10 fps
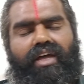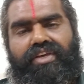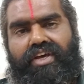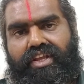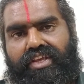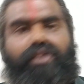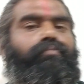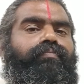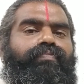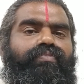
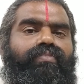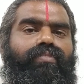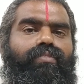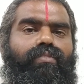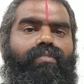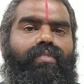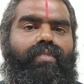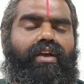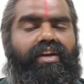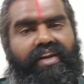அதிகரிக்கும்
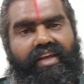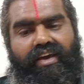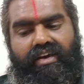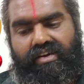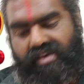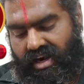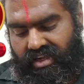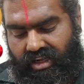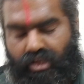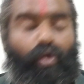இன்றைய
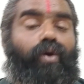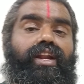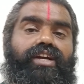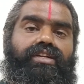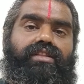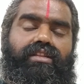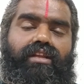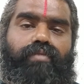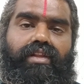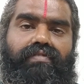நாளில் ரோஹிணி
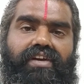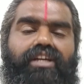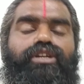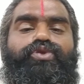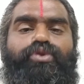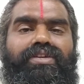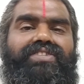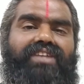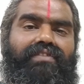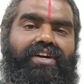நட்சத்திரத்தில் பிறந்தவர்களுக்கு சுப
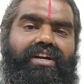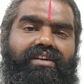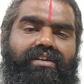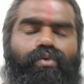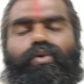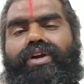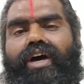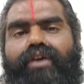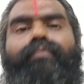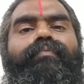செலவுகள்
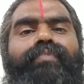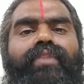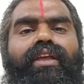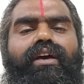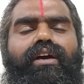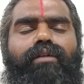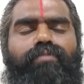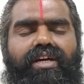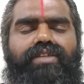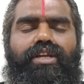உண்டாகும்
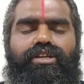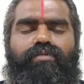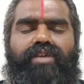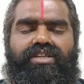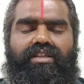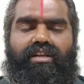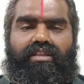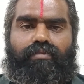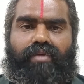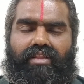மிருகசீரிஷம்
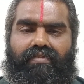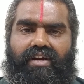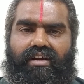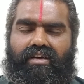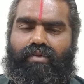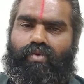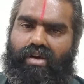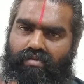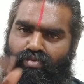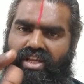நட்சத்திரத்தில் பிறந்தவர்களுக்கு
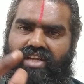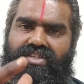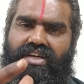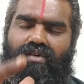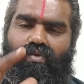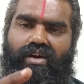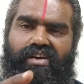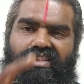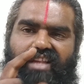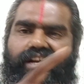உங்கள் முயற்சிகள்
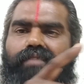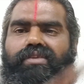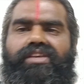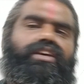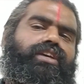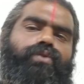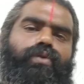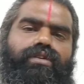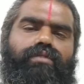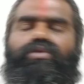உங்களுக்கு தன்னம்பிக்கையை
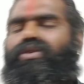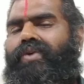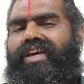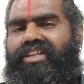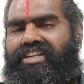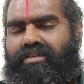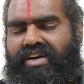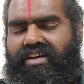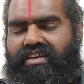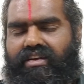கொடுக்கும் உங்களுடைய
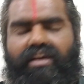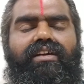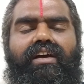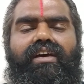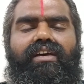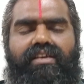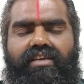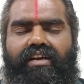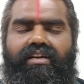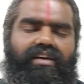அதிர்ஷ்டமான எண்கள்
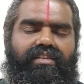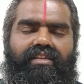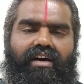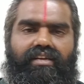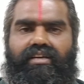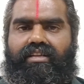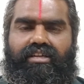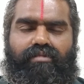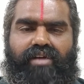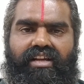இரண்டு ஐந்து ஆறு
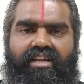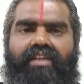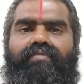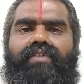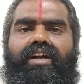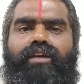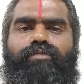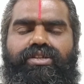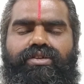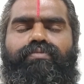அதிர்ஷ்டமான நிறம் வெள்ளை
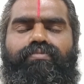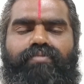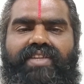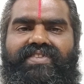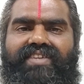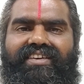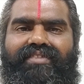மற்றும் பச்சை